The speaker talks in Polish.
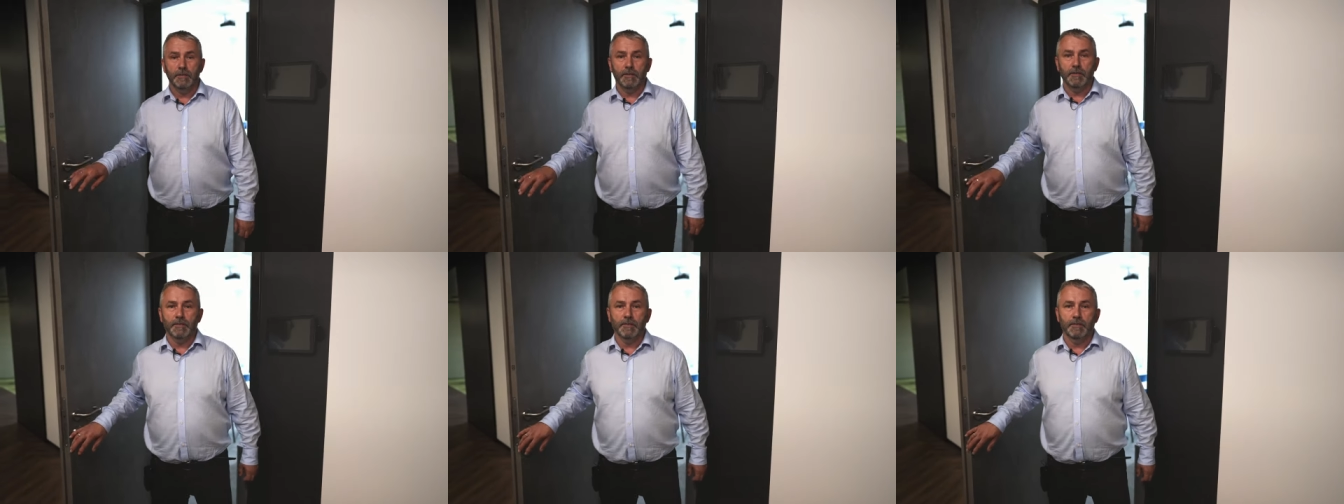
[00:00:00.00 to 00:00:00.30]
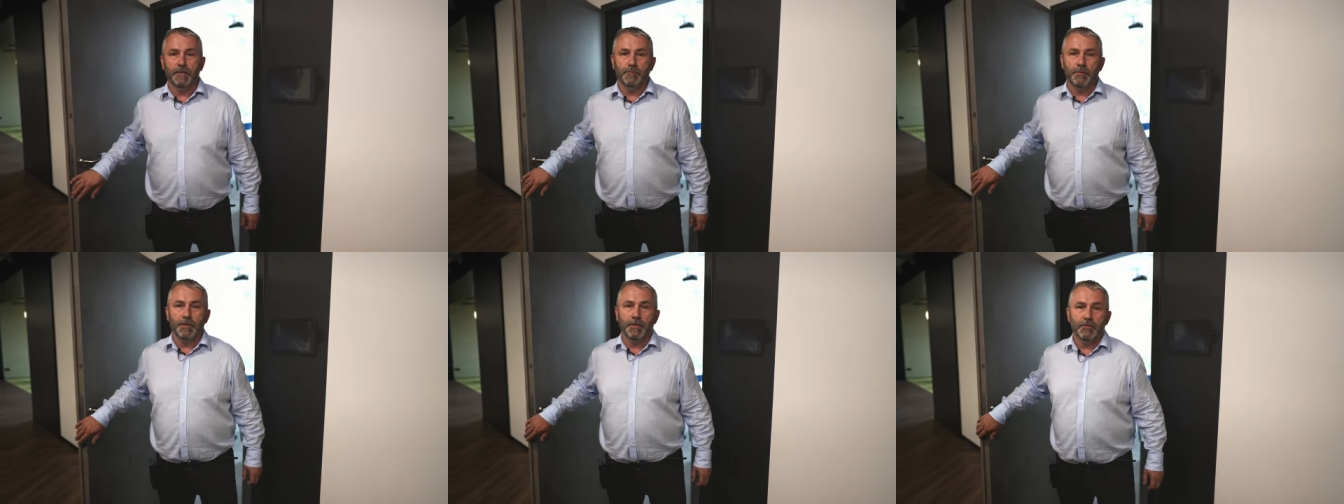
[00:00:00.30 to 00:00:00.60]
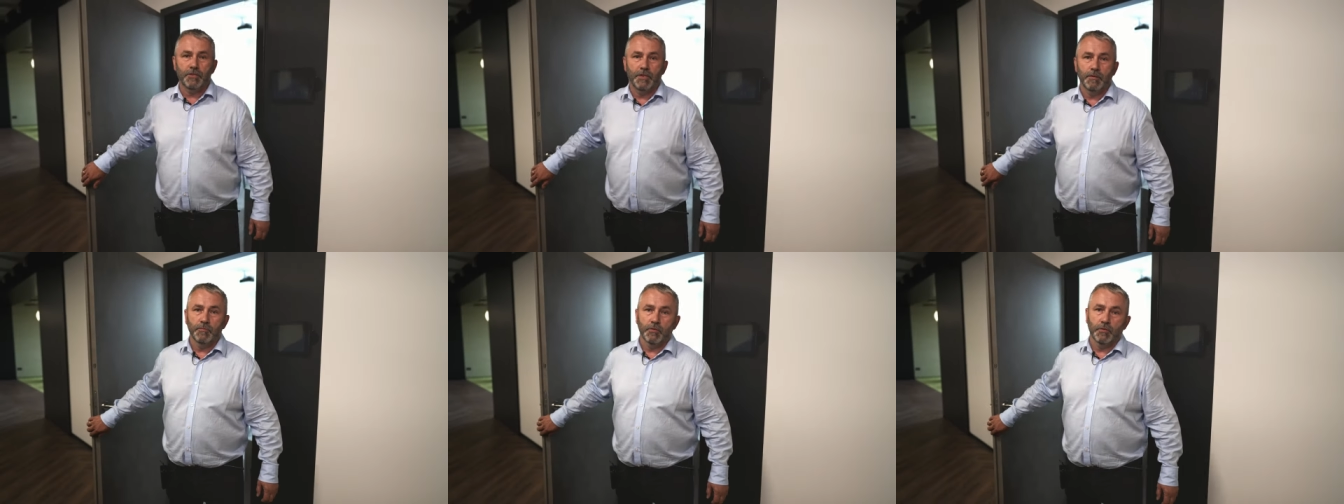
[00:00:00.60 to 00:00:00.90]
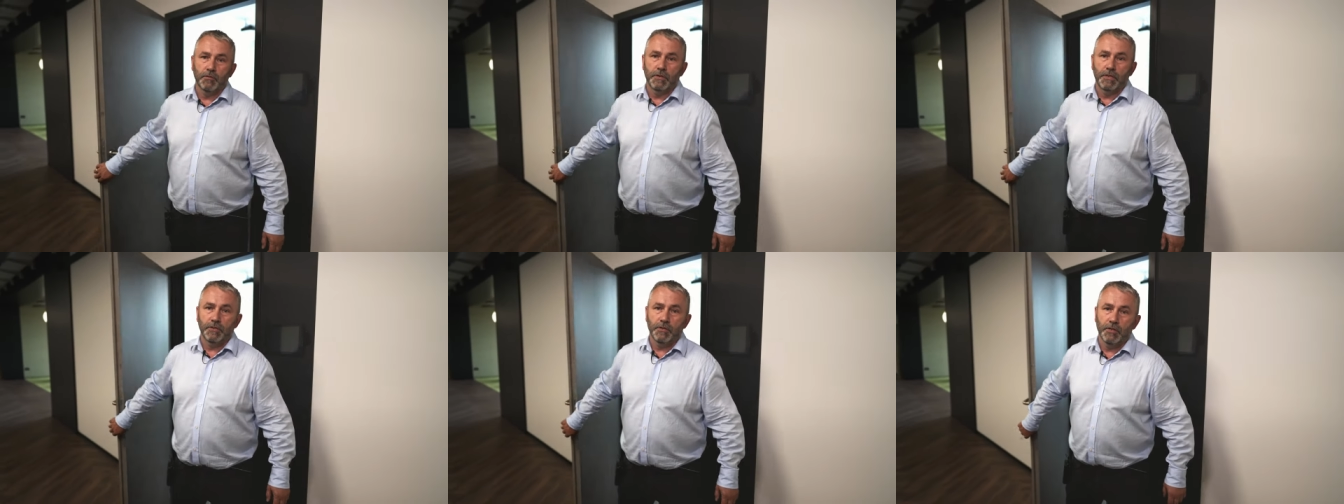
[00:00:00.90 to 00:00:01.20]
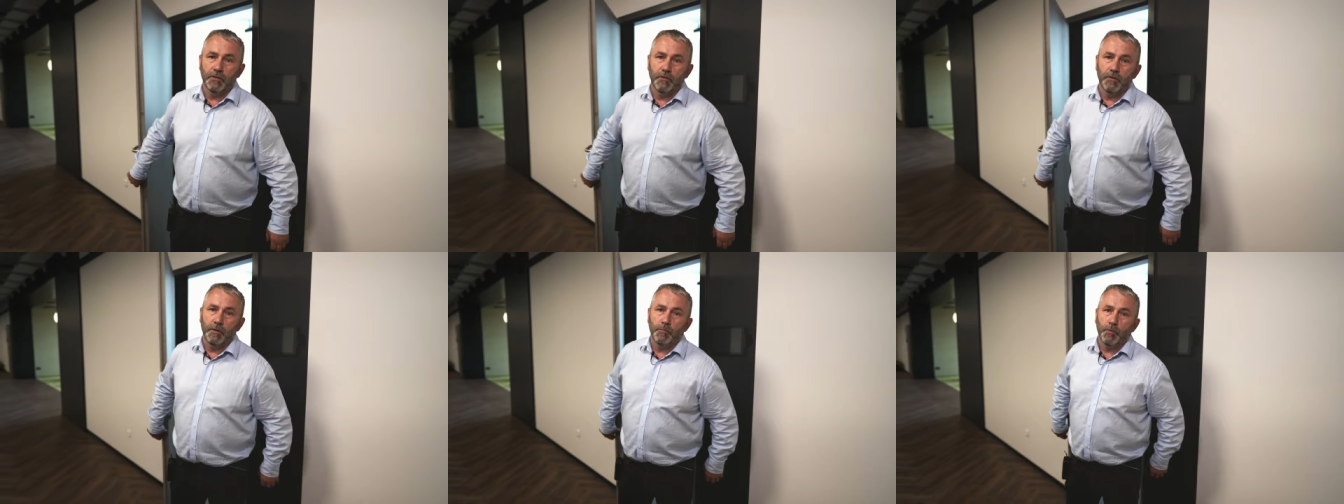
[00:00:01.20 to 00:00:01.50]
teraz zapraszam do
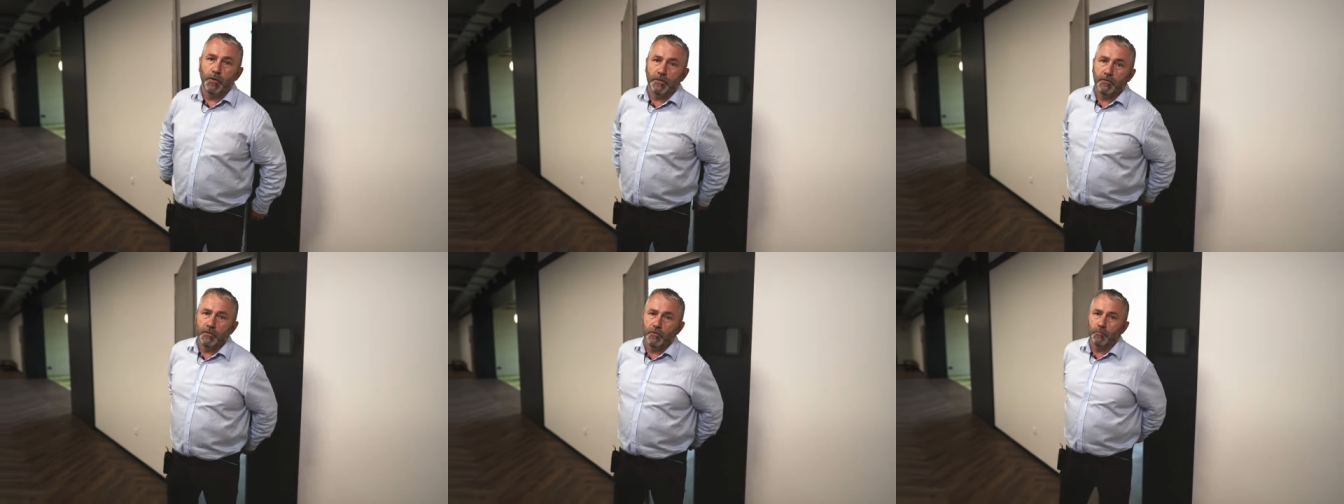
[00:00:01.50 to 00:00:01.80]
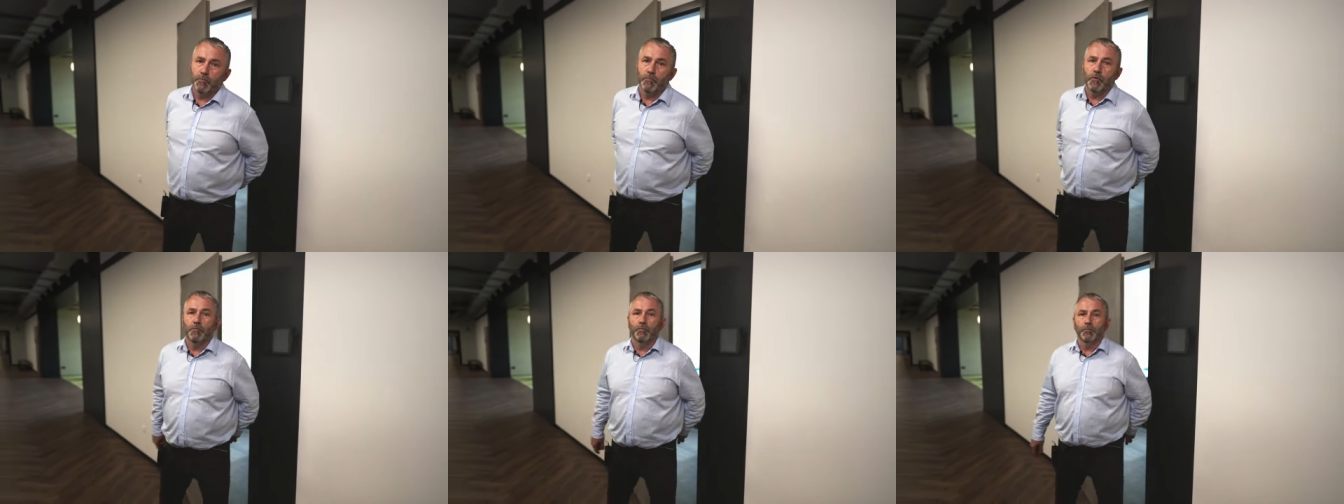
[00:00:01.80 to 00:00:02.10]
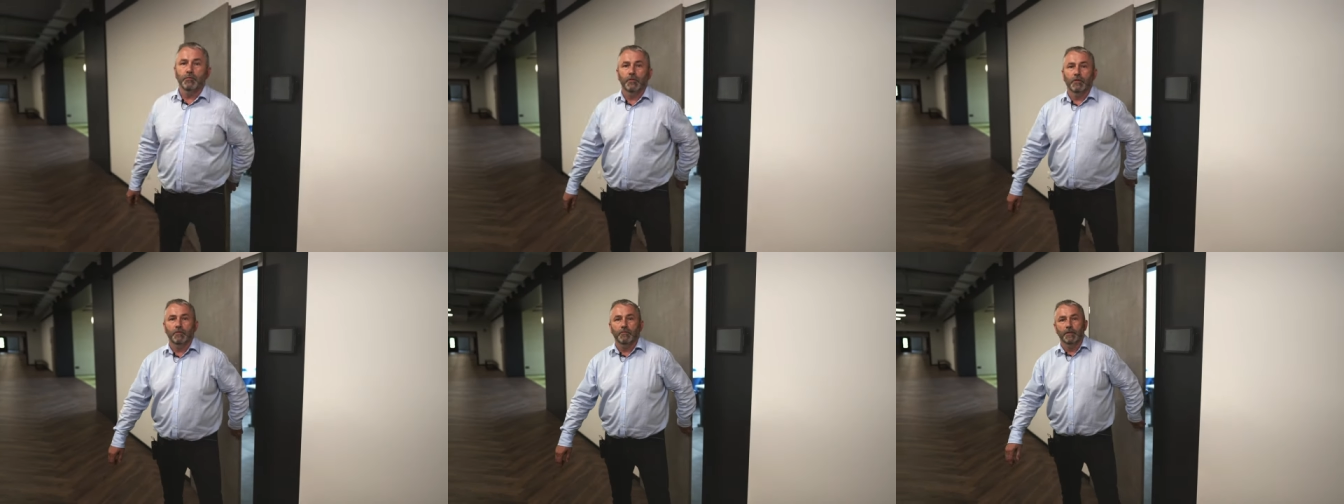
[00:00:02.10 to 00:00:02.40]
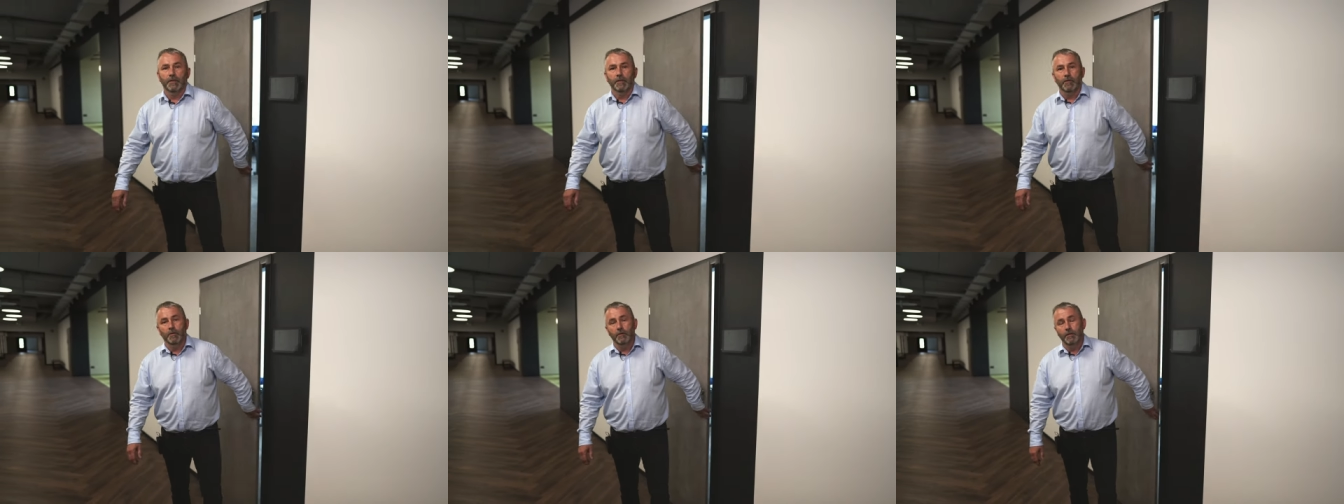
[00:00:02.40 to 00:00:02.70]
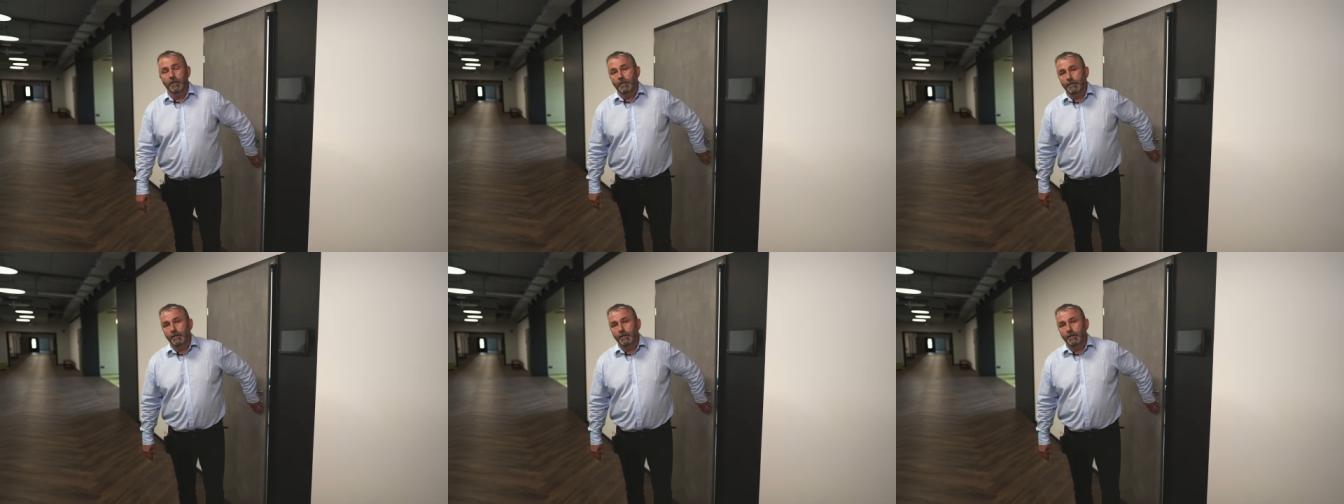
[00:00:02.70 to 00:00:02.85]
naszego laboratorium komputerowego.